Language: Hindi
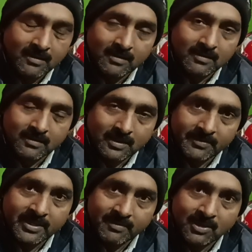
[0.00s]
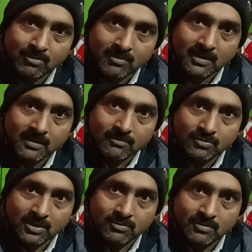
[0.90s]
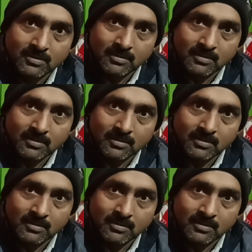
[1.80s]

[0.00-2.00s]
आ, कमेंट में लिख दूँ या उसका जो